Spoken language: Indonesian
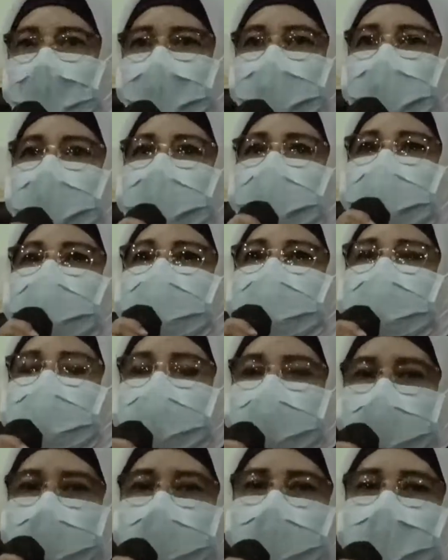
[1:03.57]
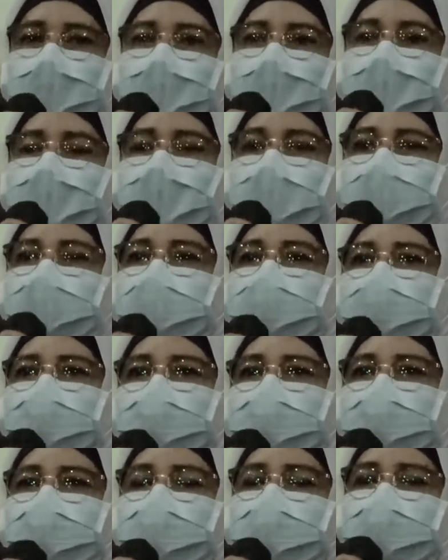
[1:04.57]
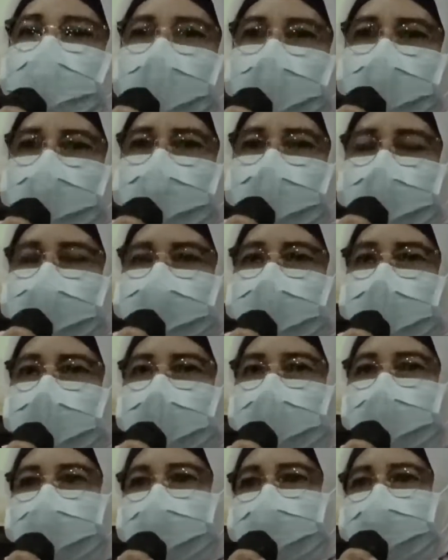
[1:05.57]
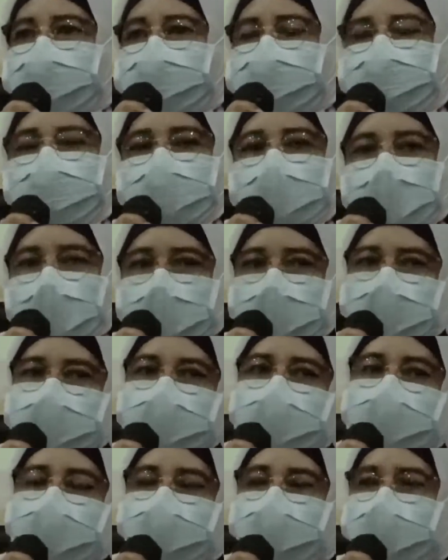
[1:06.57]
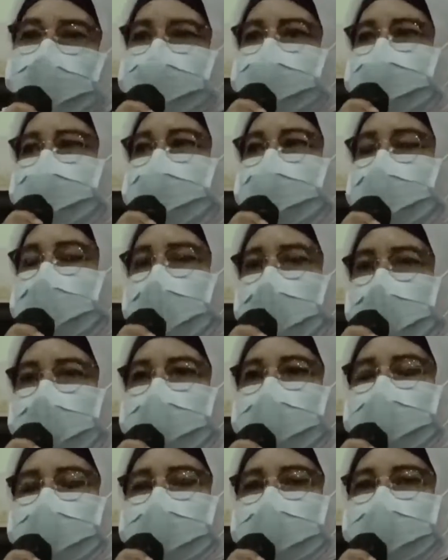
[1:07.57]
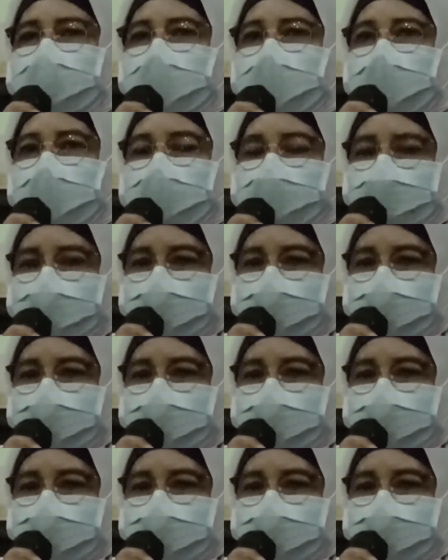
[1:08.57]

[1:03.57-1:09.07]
Walaupun ada rum dua rumah sakit terujukan nasional dari tingkat